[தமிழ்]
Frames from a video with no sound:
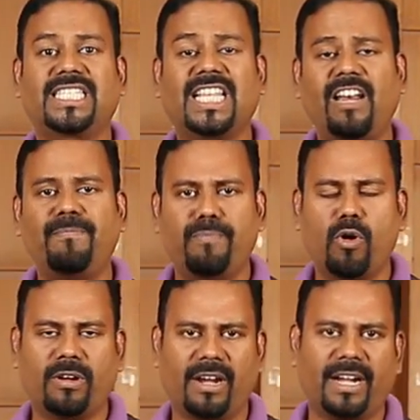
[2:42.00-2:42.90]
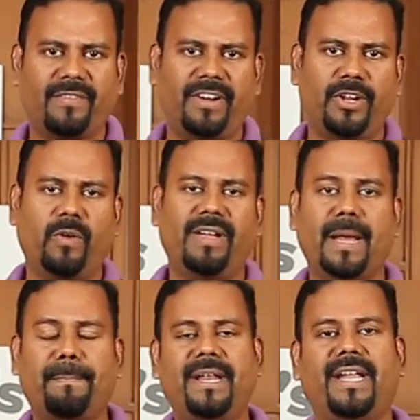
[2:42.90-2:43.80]
செல்ஃப் போர்ட்ரேட் வீடியோவை
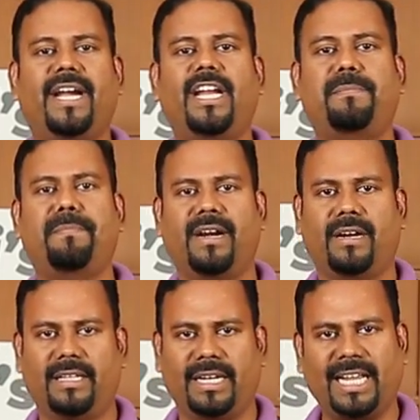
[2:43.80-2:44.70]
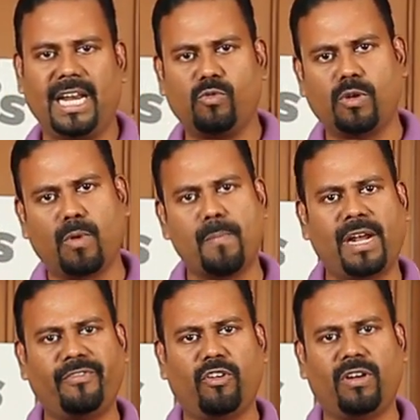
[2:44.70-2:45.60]
எப்படி எடிட் பண்றது நீங்களே உங்க
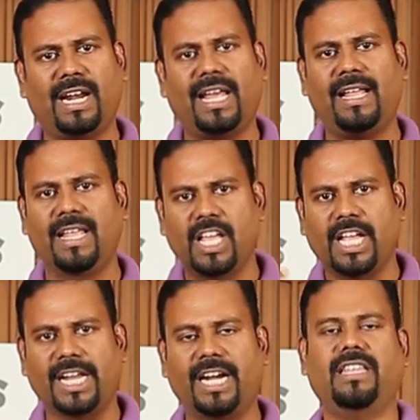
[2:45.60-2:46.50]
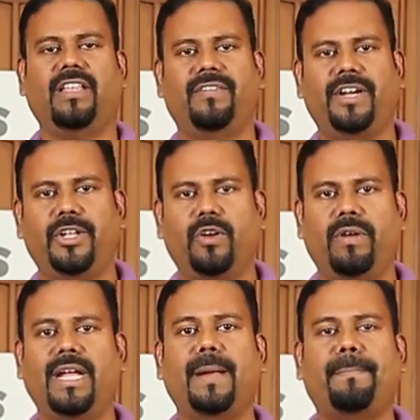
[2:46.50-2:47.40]
மொபைல் போன்ல எடுத்த
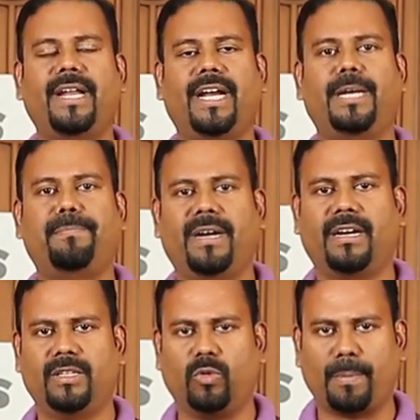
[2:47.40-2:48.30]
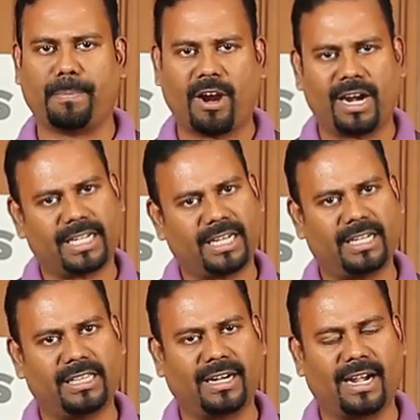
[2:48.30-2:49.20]
வீடியோவை எப்படி எடிட் பண்றது உங்க ப்ராடக்ட்
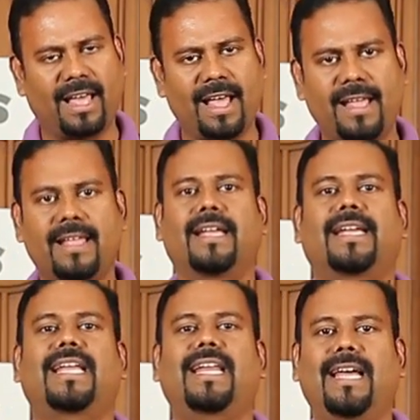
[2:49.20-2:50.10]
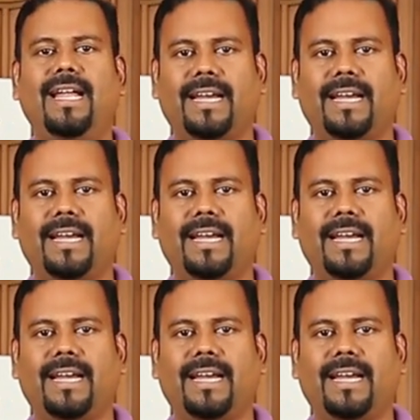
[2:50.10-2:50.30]
எடுத்திருக்கலாம் இல்ல